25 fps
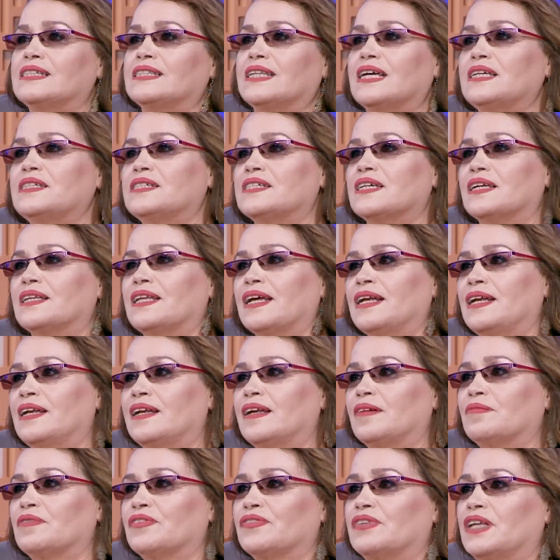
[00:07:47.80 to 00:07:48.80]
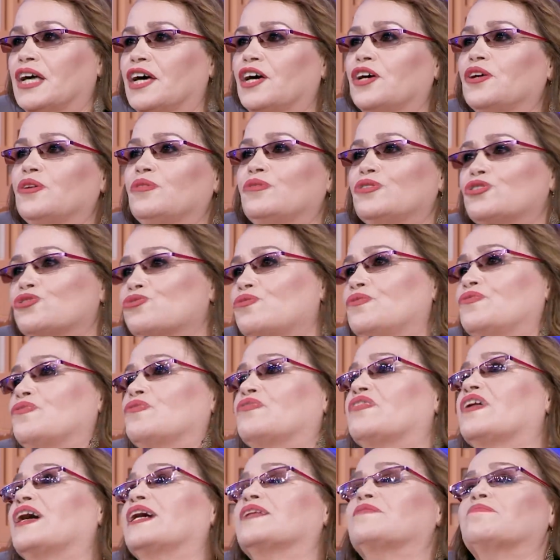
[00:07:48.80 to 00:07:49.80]
تنسى دليله مفتاحي ويشوفوا
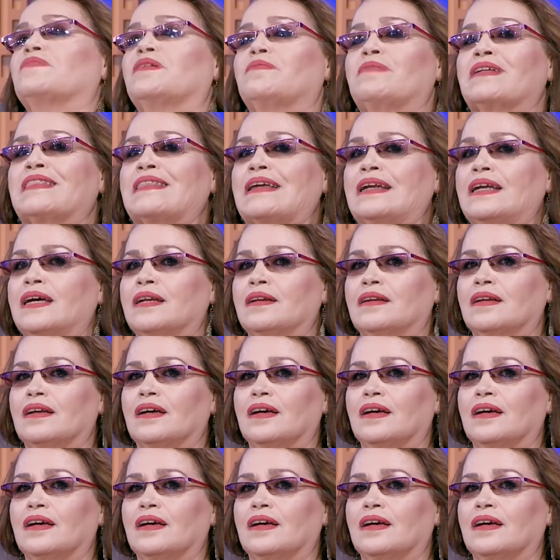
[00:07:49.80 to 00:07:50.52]
فاطمه مثلا